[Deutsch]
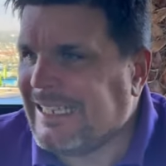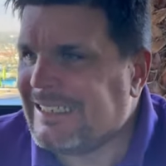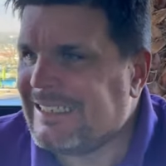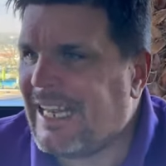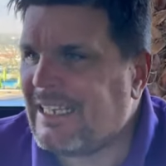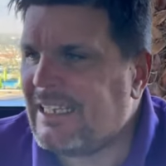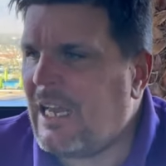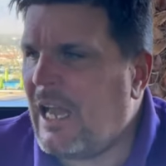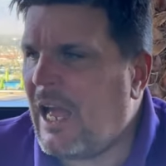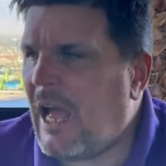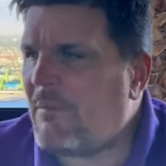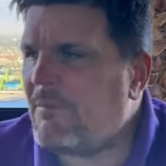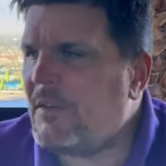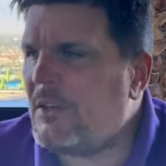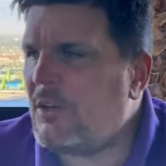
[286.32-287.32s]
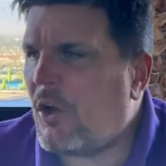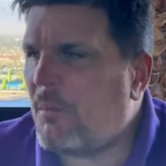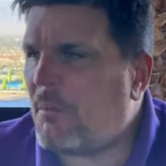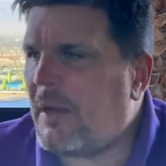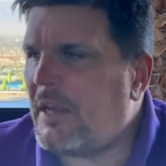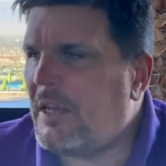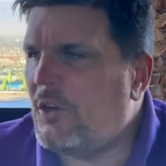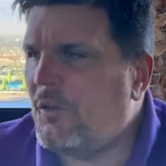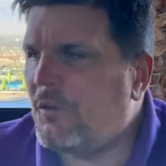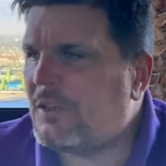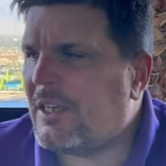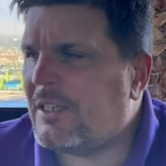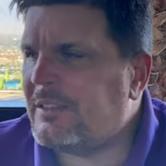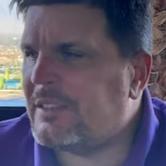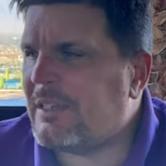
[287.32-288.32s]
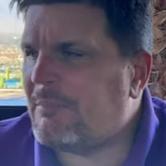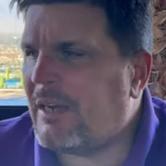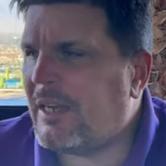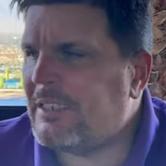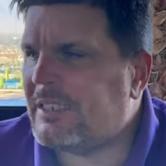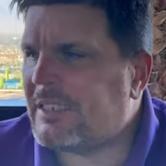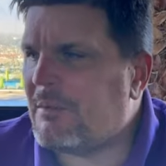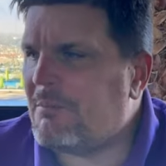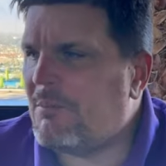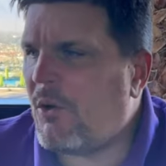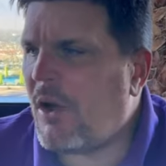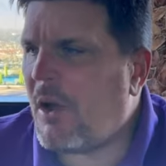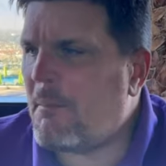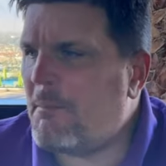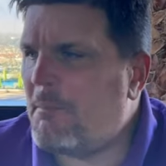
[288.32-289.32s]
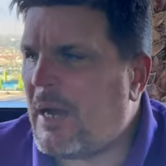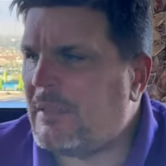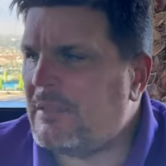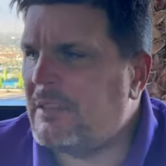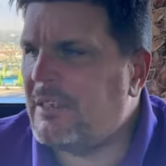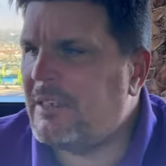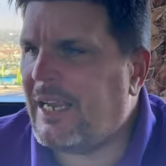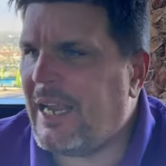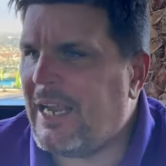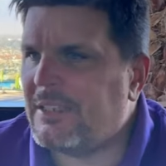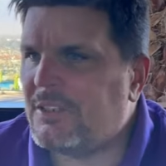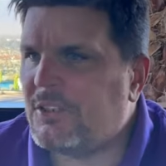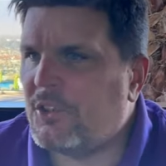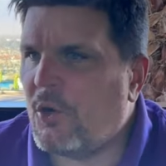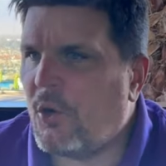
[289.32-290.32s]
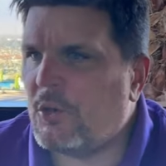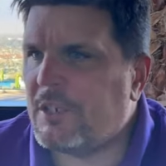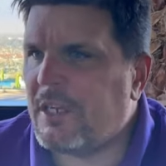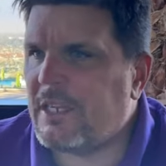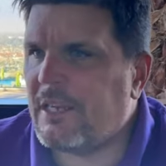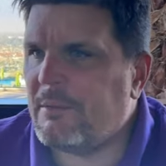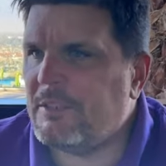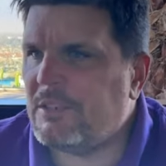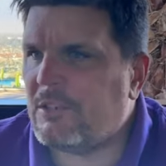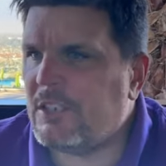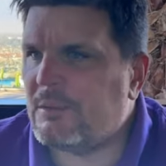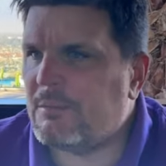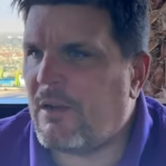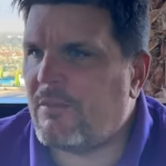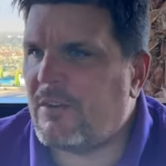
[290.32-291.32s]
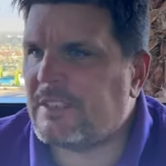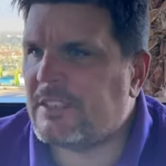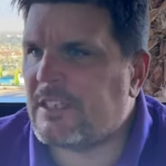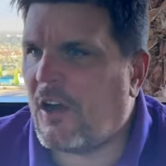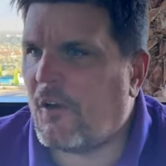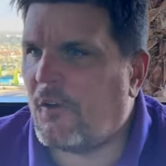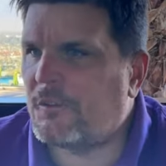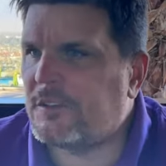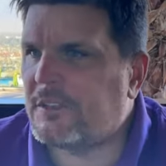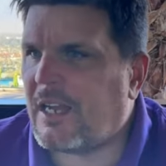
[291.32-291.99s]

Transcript: Dann haben wir noch bei Lufthansa Miles and More Bundle and Go. Da gebe ich euch mal was aufs